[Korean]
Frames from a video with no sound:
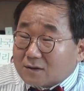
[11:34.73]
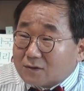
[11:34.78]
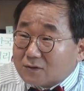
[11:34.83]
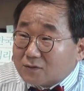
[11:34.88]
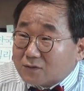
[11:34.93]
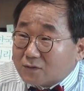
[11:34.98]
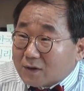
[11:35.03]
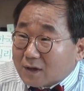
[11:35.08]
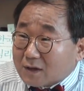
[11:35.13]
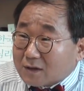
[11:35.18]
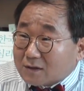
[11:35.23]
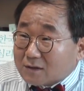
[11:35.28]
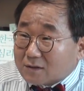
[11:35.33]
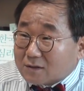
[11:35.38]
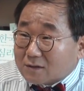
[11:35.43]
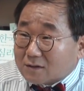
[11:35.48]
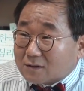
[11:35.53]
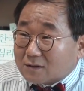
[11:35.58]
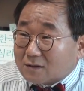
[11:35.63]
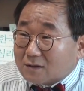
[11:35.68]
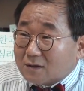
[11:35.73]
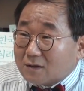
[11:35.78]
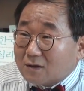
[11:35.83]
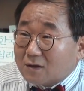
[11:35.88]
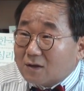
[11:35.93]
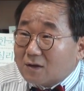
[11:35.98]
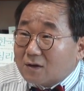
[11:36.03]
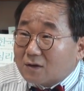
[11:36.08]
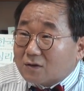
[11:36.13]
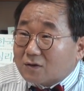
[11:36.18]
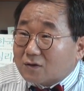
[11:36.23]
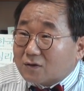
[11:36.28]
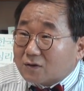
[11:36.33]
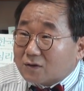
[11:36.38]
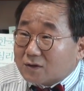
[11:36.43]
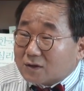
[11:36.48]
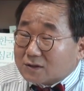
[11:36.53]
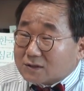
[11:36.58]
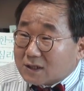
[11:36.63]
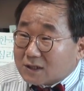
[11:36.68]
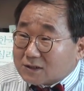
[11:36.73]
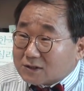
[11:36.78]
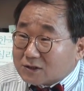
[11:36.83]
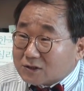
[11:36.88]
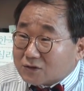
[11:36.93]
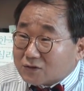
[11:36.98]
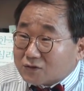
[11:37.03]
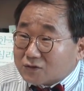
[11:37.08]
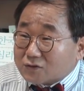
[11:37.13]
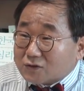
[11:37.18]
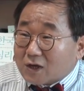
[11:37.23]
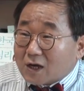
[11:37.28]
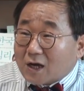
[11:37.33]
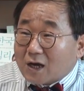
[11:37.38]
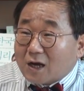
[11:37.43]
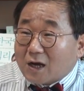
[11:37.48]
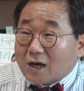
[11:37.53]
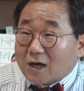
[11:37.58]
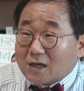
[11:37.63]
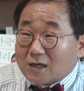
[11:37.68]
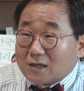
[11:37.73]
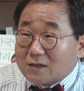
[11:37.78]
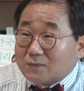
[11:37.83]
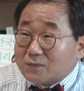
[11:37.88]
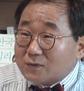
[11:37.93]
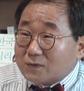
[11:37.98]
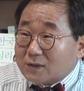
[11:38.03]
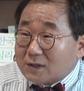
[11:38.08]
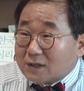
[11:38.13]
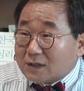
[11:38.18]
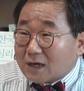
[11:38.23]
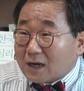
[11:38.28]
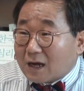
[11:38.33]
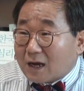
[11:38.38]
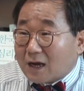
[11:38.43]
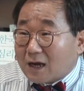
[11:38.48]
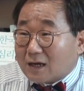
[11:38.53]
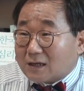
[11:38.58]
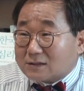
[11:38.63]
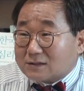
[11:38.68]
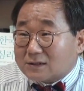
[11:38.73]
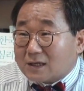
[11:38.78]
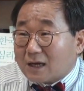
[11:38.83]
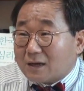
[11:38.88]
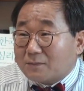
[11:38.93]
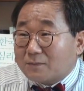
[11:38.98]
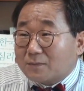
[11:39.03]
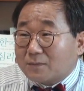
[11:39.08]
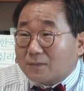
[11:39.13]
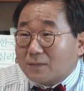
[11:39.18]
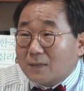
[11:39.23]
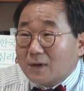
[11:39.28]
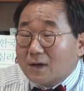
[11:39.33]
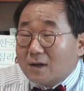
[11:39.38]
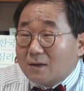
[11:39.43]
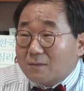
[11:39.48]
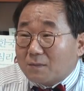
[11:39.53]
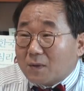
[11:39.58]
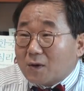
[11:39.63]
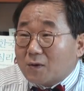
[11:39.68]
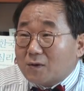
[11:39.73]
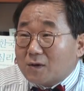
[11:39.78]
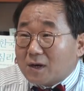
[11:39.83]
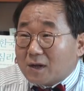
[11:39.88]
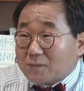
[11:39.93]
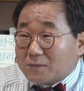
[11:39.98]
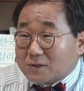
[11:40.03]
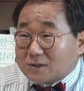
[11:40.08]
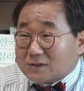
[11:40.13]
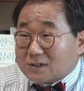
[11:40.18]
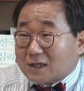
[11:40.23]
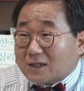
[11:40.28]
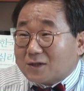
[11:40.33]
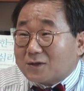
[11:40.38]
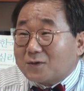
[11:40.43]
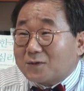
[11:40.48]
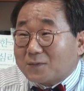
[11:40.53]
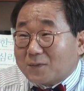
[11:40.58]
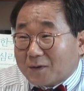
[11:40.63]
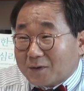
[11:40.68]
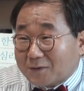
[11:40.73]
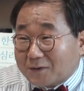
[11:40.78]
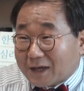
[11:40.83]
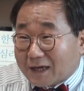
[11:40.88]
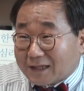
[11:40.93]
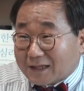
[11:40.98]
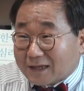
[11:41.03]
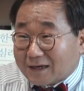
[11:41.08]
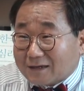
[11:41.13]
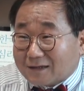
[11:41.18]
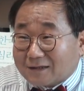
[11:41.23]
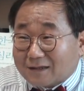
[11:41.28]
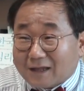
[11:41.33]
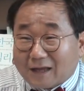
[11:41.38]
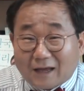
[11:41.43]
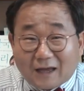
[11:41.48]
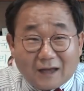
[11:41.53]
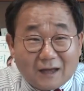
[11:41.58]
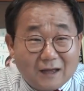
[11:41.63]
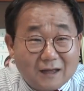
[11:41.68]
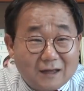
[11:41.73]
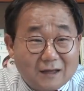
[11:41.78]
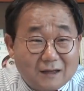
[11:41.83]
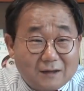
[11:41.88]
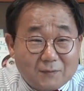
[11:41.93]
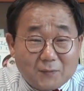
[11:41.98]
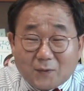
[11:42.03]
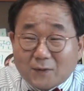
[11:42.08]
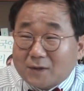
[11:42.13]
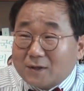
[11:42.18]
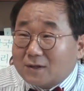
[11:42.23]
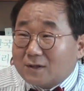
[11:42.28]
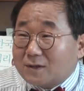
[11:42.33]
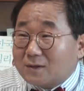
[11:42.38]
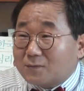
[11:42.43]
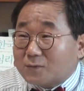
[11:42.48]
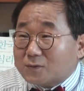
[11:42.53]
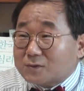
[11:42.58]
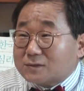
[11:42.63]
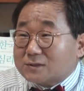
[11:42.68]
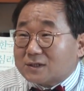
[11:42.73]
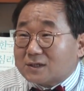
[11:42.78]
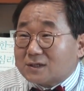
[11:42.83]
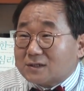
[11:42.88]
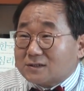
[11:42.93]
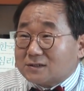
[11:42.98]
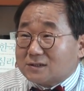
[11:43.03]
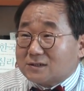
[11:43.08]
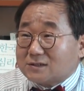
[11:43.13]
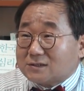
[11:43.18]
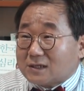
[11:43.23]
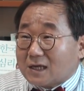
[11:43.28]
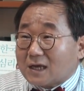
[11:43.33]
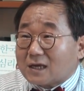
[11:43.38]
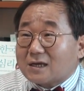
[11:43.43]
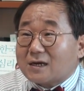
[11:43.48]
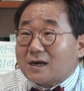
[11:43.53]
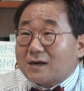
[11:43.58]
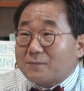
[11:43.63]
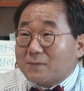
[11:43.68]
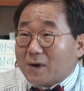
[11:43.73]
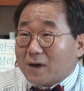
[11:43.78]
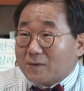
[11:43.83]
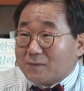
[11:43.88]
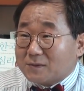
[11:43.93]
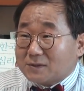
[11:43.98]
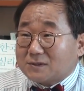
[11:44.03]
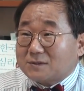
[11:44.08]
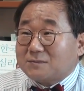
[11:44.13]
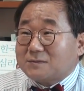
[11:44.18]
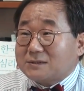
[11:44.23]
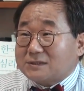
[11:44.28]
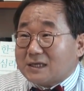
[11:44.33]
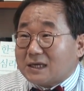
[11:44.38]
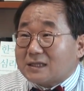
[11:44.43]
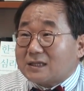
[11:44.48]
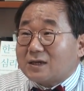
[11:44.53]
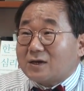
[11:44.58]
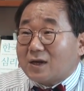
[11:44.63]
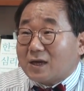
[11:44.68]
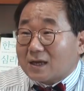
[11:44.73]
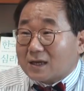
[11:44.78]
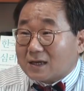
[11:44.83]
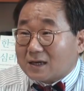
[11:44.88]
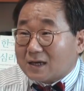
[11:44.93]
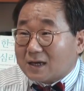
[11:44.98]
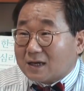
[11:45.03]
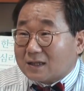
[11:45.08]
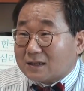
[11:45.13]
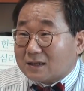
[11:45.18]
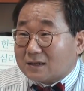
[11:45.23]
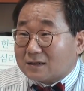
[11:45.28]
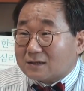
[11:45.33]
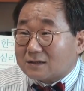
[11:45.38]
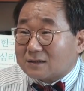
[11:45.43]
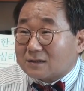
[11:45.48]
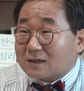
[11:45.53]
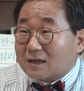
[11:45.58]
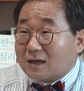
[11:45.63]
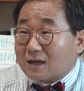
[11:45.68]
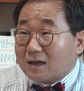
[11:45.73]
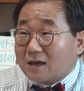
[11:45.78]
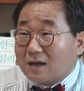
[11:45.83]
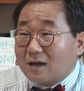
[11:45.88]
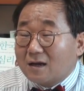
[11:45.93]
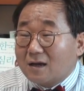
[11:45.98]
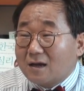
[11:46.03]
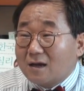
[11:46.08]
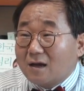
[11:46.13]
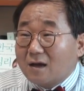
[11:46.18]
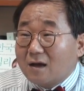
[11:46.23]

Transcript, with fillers: 결국에는 그 여자친구나 이분이나 참 배우려면 제대로 배워야 되는데 본인이 문제를 진짜 해결할 마음이 있으면 제대로 해결해야 되는데 네.